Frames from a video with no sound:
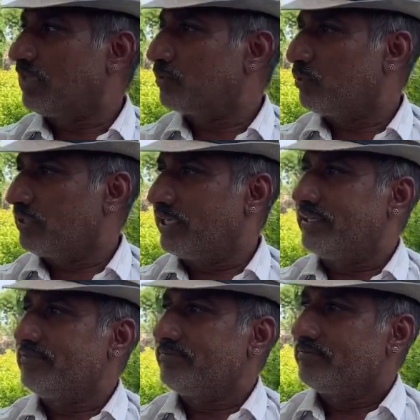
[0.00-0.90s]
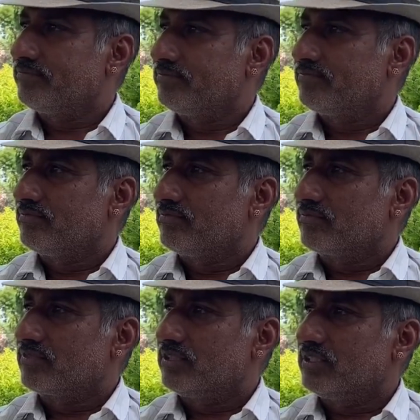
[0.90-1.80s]
बात तो ये है
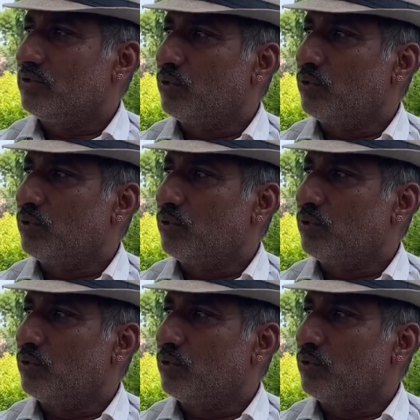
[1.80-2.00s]
कि